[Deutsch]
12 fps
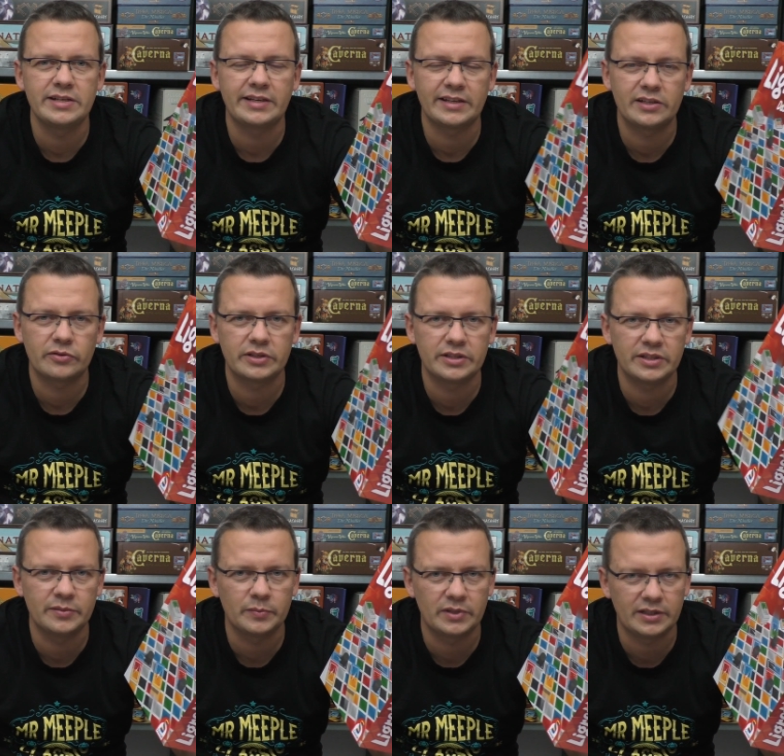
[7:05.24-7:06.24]
Ligretto geht
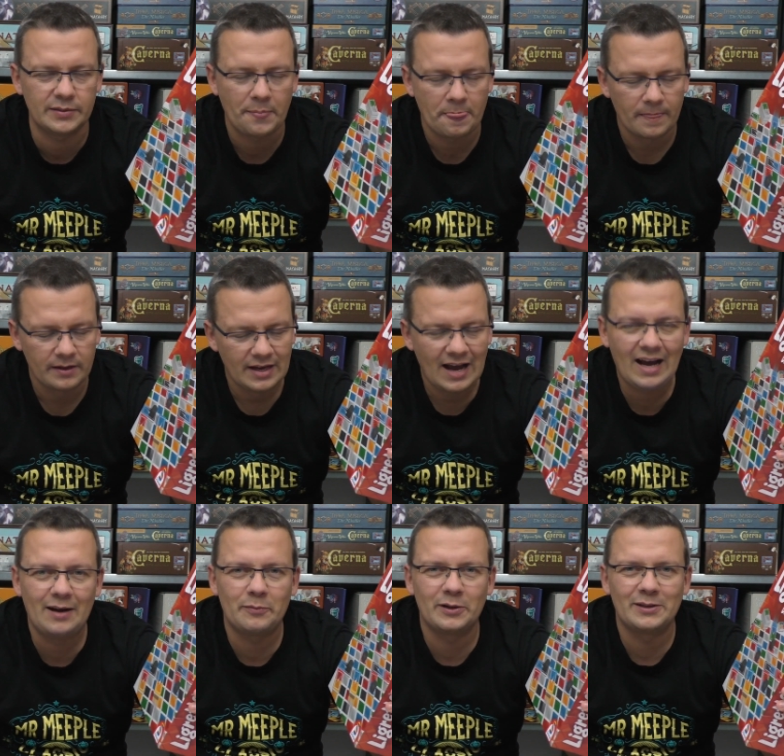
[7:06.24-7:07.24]
immer.
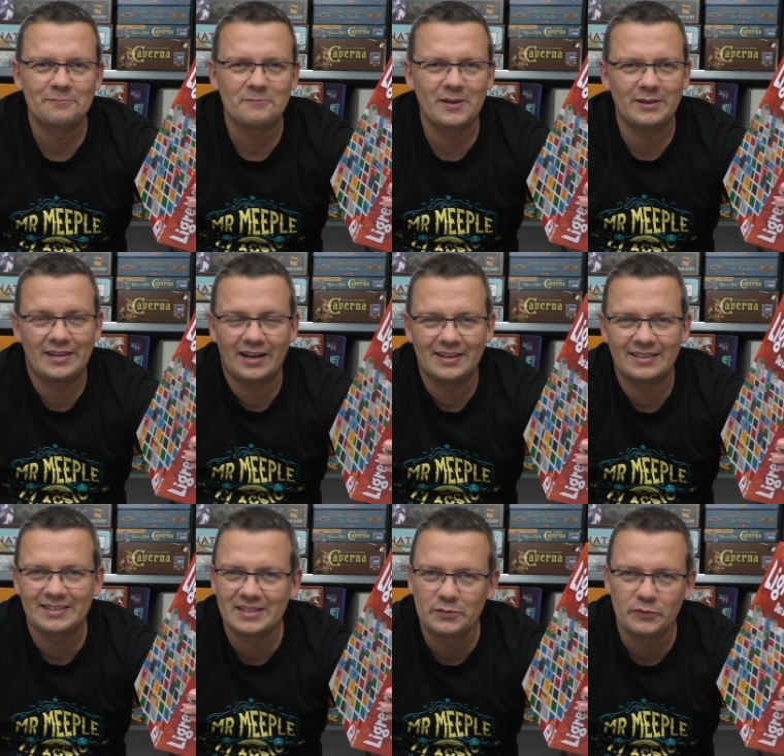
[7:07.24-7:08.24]
Aber ja,
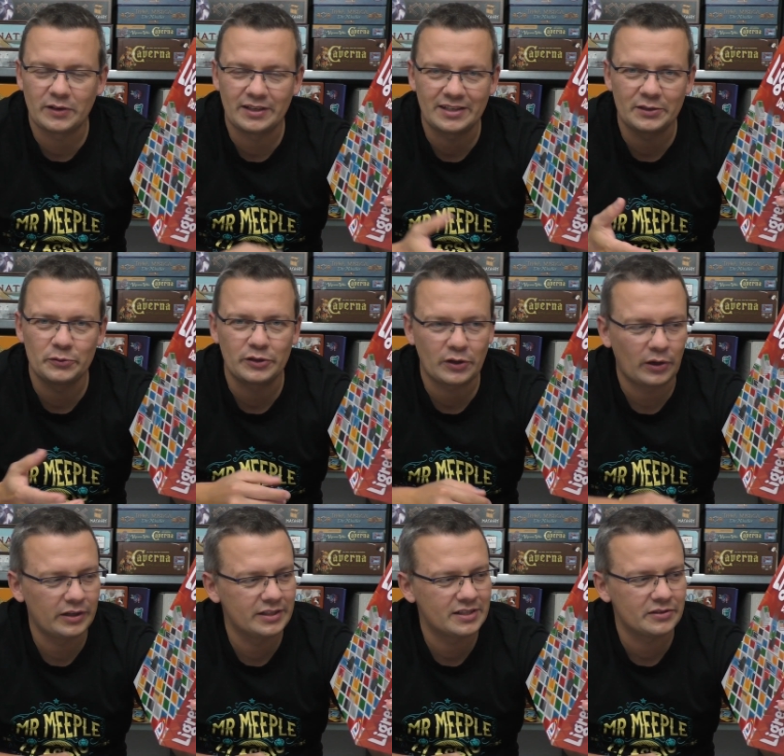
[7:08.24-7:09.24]
in dem Fall dadurch
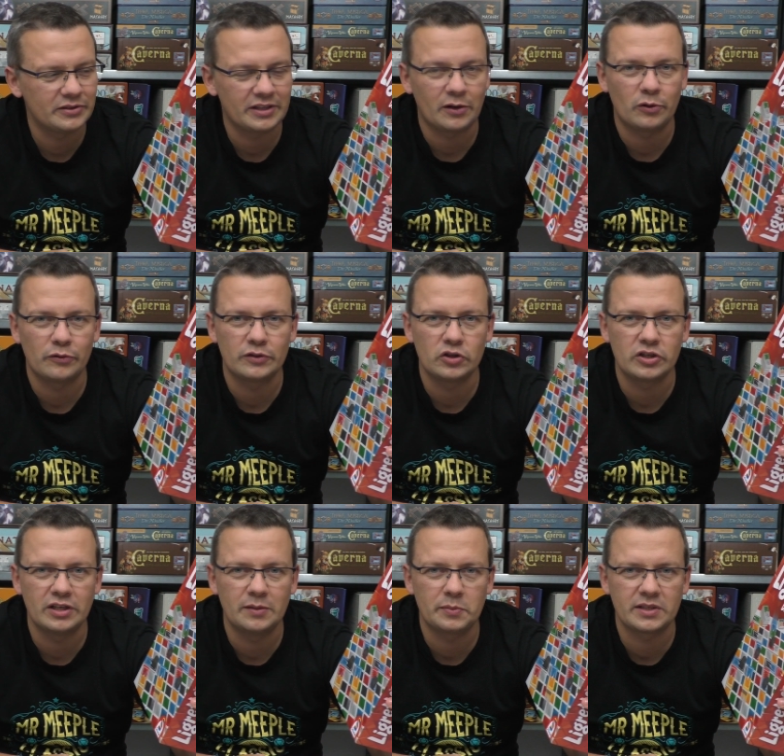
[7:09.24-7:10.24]
konnte ich es euch auch auf die
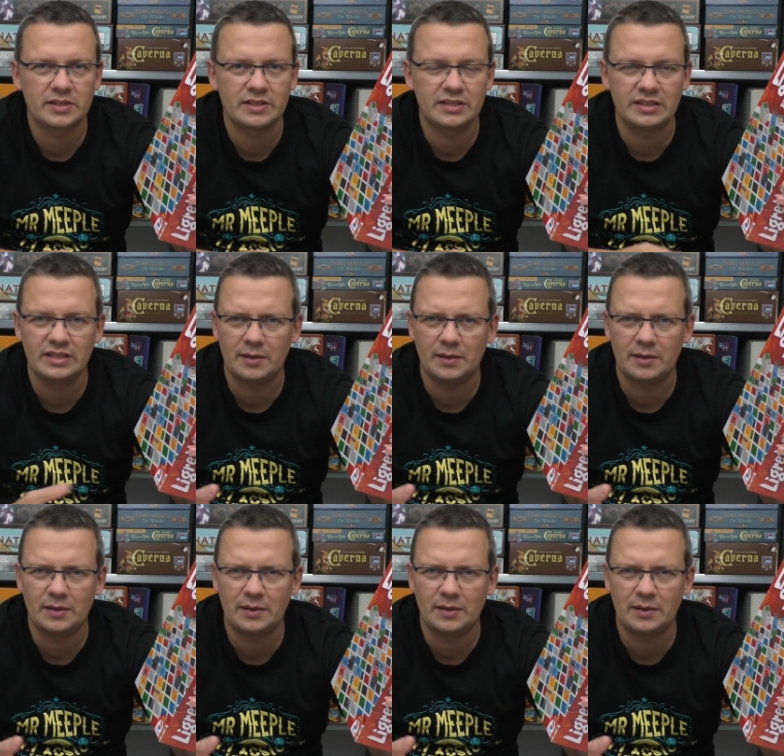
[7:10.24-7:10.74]
Schnelle präsentieren.